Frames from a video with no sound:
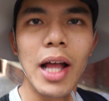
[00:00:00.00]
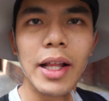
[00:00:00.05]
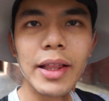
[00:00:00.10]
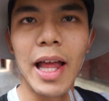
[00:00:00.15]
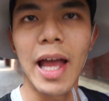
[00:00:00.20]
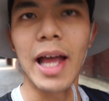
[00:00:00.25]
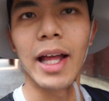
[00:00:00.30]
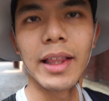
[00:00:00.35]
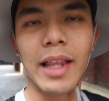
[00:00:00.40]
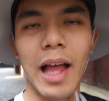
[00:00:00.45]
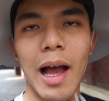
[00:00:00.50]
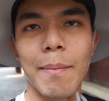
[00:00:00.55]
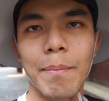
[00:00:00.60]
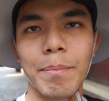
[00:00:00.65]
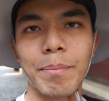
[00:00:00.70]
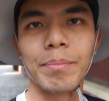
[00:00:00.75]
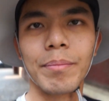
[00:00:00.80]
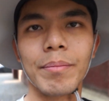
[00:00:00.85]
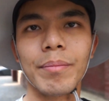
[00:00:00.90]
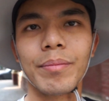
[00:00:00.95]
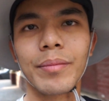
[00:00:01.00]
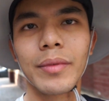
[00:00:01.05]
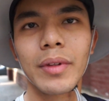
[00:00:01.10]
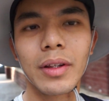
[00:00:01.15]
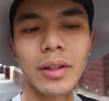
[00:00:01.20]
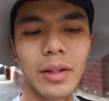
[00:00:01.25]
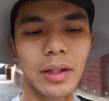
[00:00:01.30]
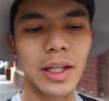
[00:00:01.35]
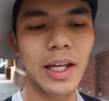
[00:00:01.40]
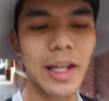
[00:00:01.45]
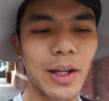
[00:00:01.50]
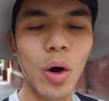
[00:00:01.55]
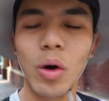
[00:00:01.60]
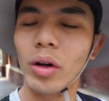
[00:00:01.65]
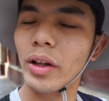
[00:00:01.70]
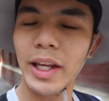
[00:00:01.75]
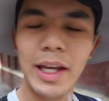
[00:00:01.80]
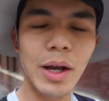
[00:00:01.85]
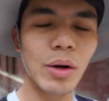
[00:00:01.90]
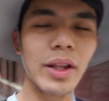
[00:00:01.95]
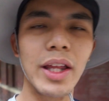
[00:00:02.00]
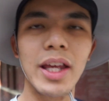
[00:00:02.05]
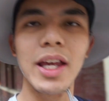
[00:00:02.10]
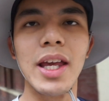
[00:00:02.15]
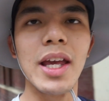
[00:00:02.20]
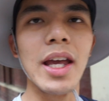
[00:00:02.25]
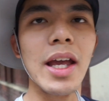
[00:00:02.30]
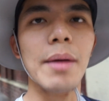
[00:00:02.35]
แนะนำที่ท่องเที่ยวดี